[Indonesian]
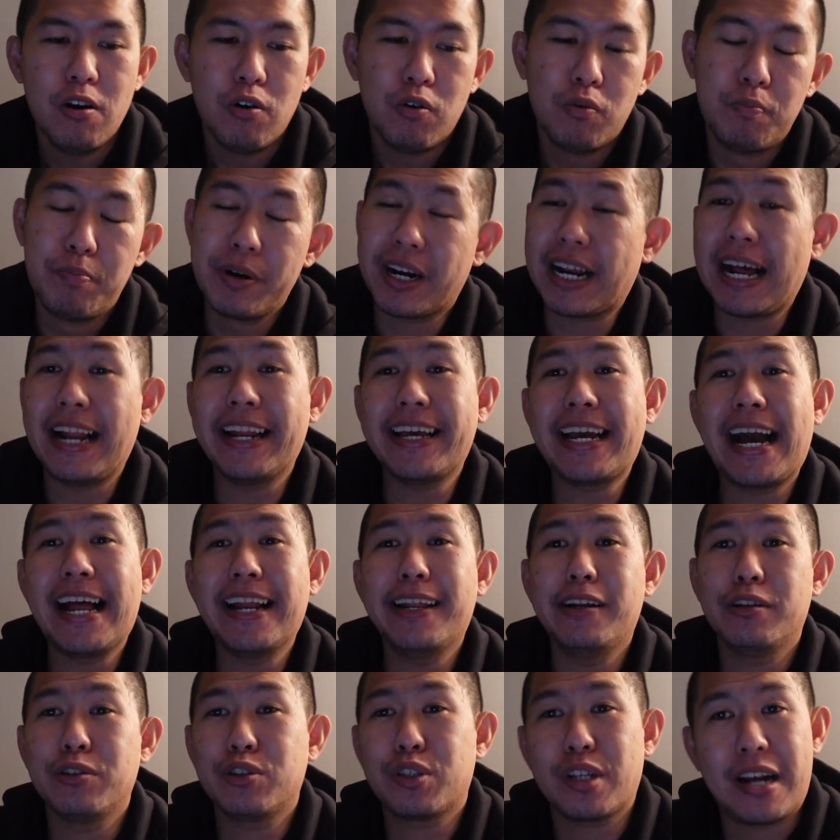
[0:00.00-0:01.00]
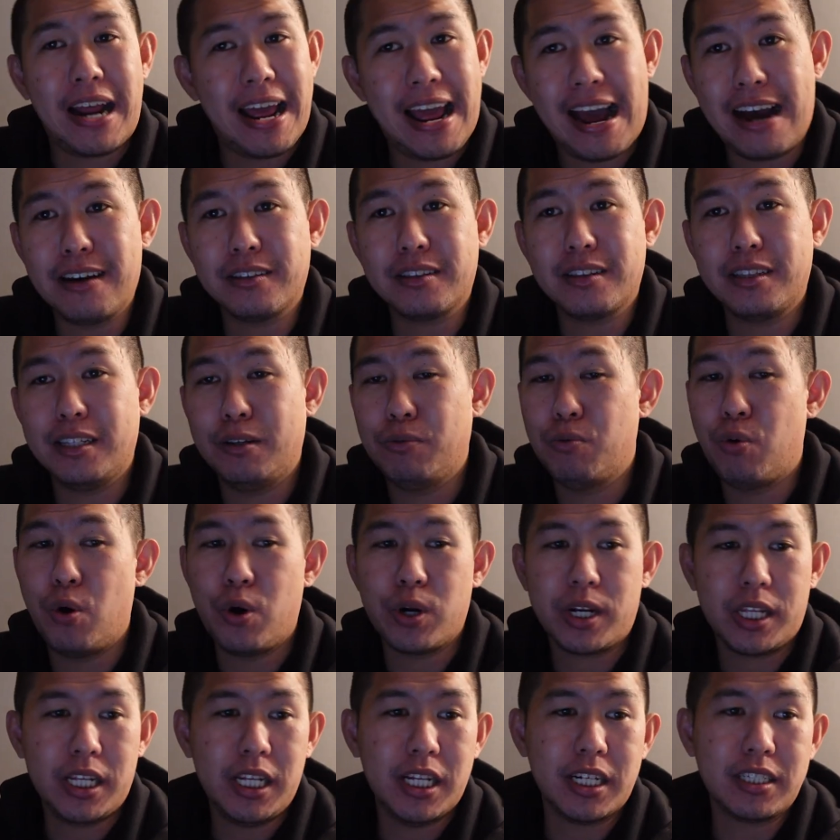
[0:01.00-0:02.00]
Berkali-kali lu try out di
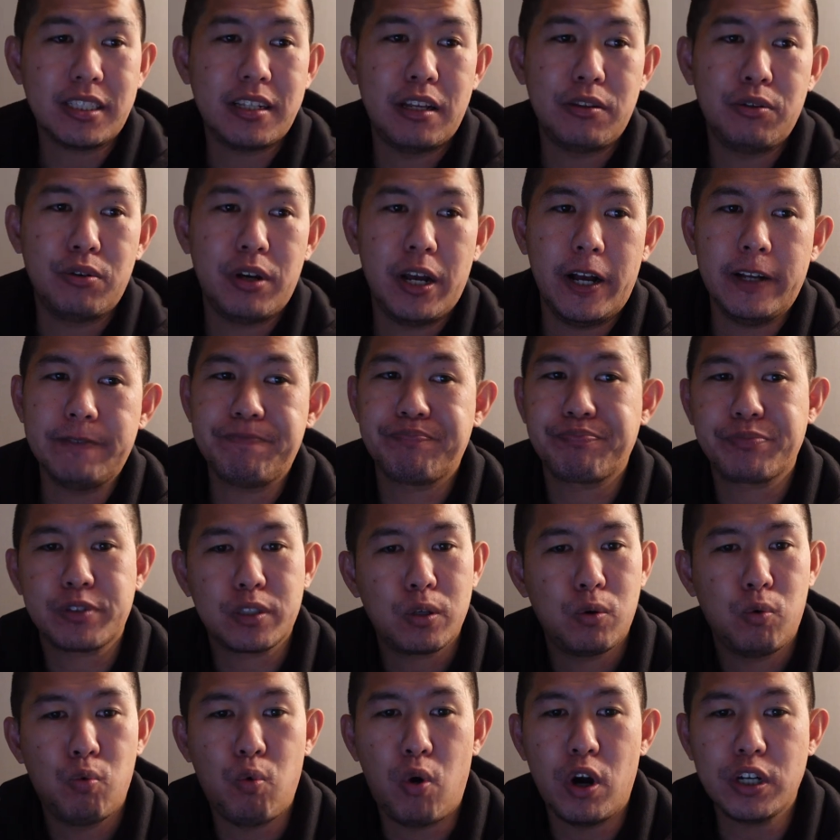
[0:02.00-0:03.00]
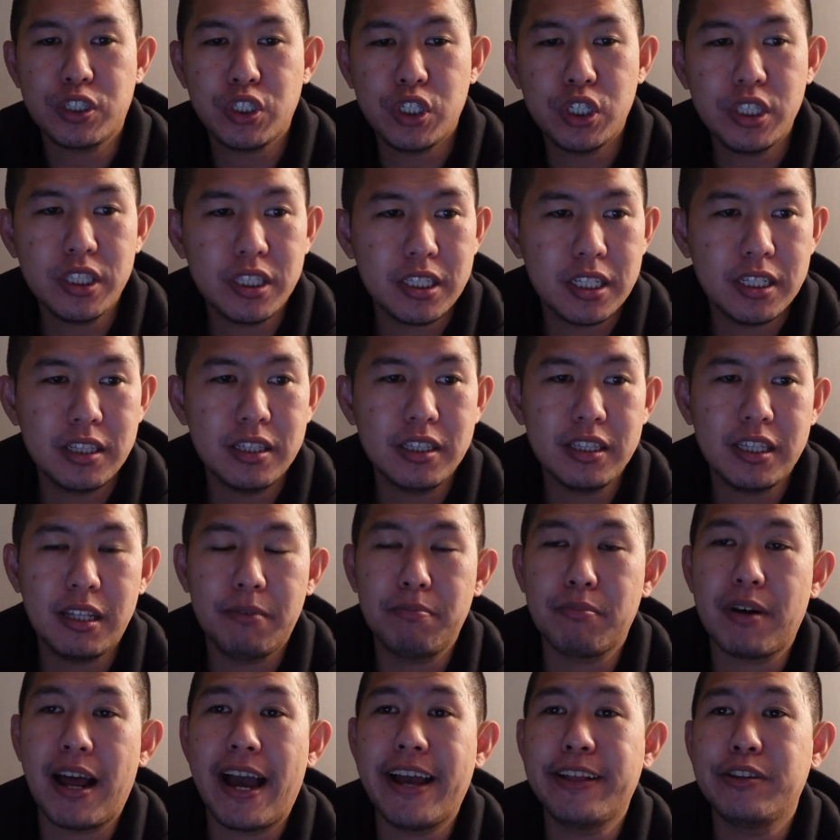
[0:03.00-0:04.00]
Warriors dan juga Washington,
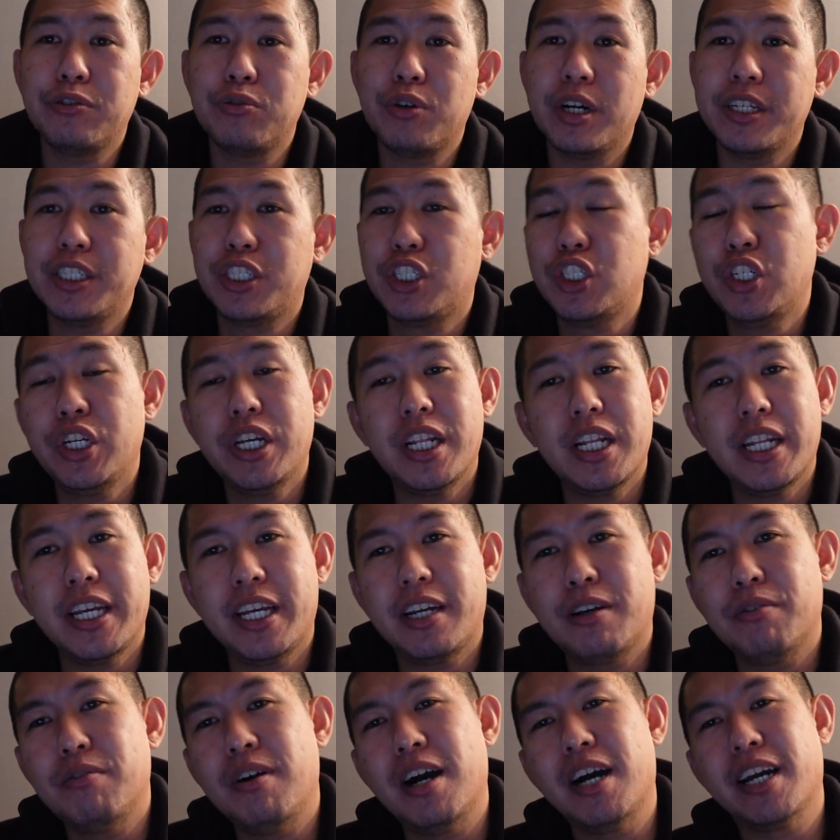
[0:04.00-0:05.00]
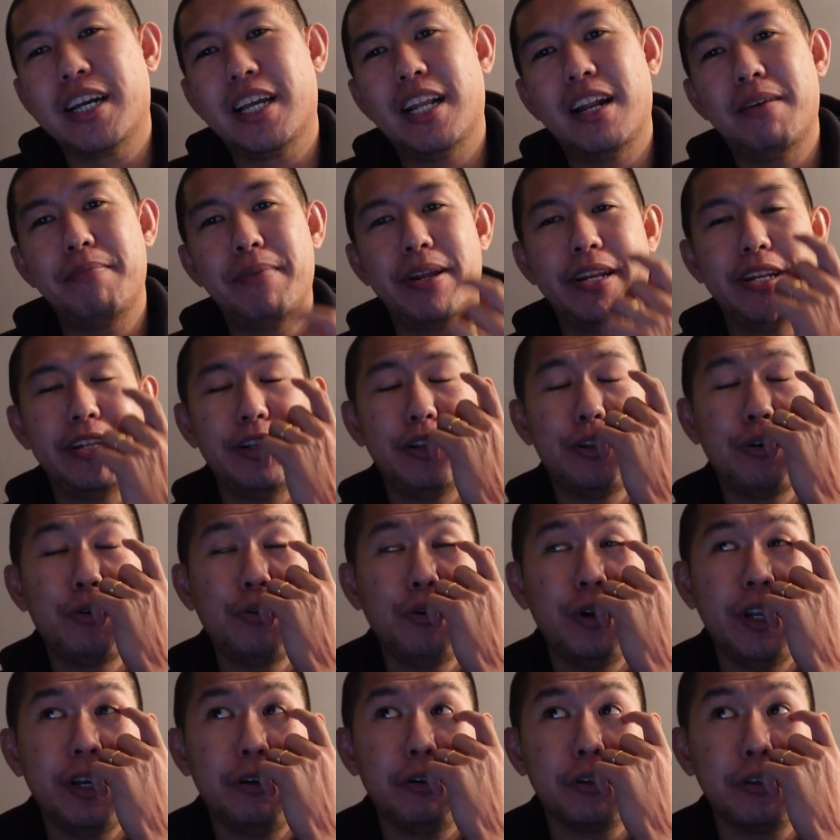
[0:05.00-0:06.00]
tim lain juga G League, wah gila main di
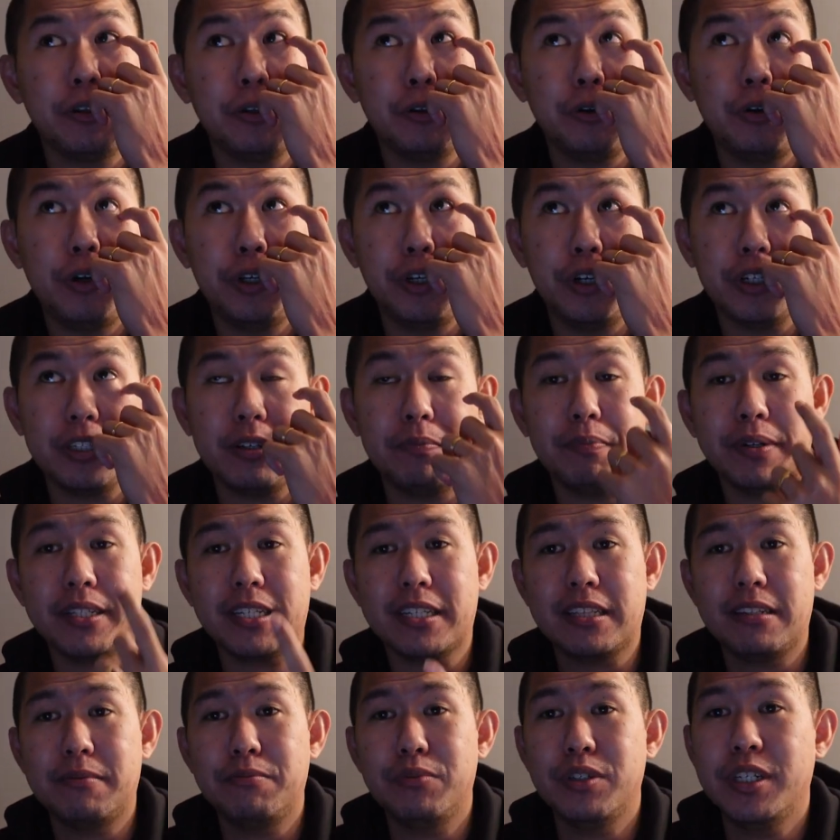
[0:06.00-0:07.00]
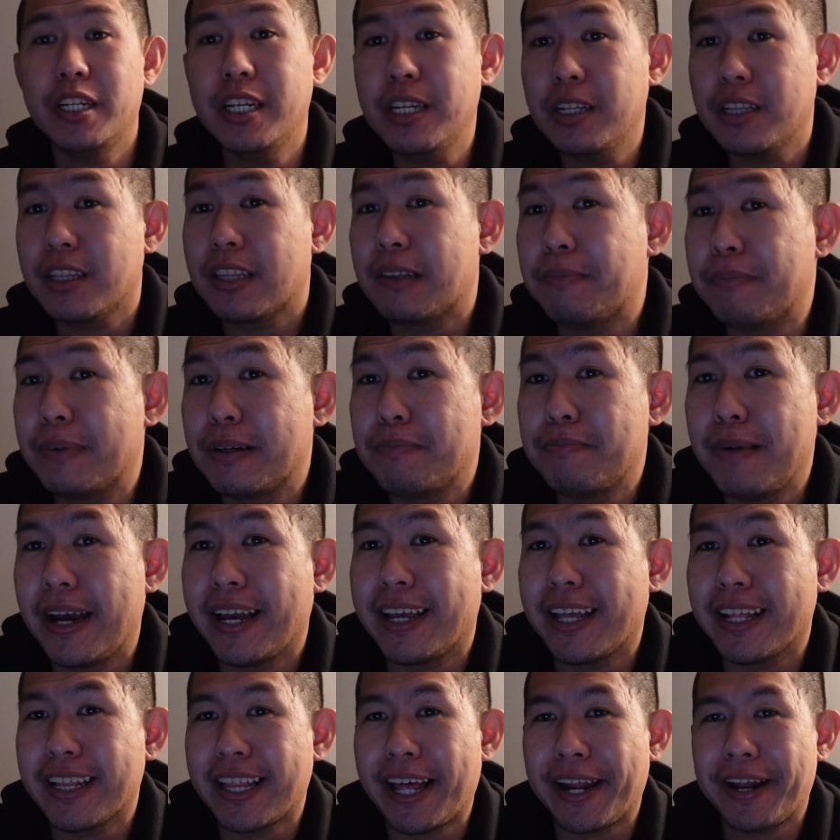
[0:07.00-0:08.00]
Drew League waktu itu gue juga sempat ketemu nih teman
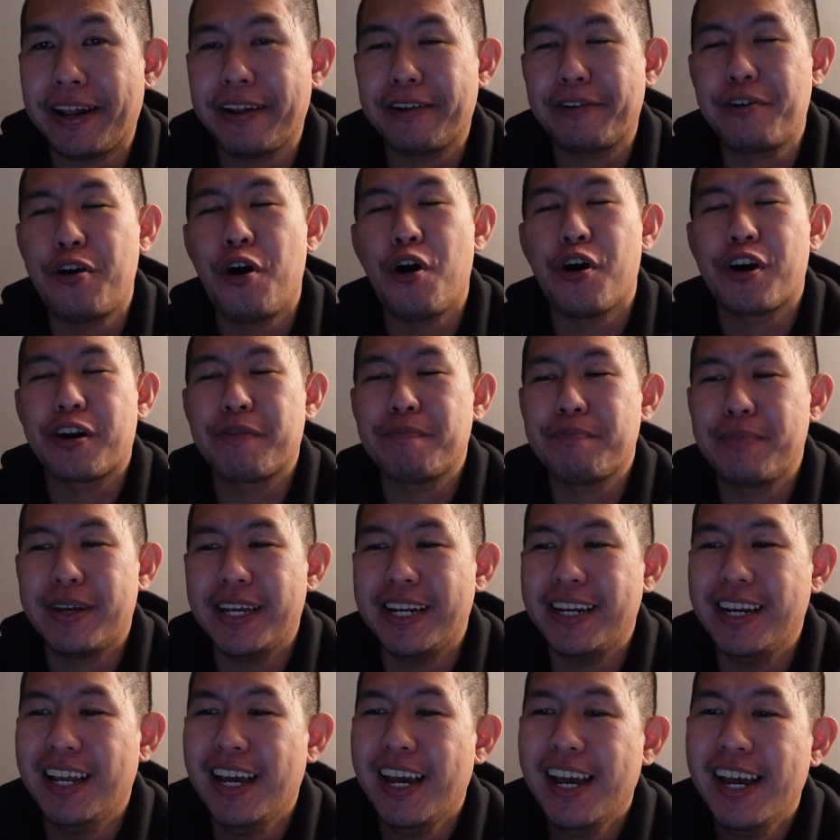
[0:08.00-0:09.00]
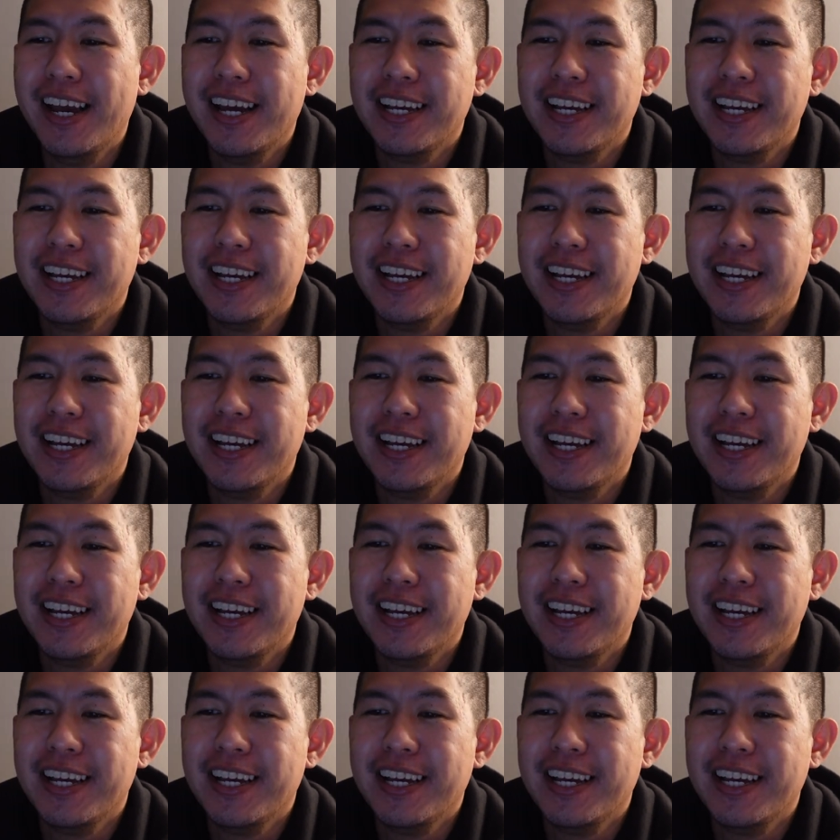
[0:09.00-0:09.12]
baik kita Ral Corbin.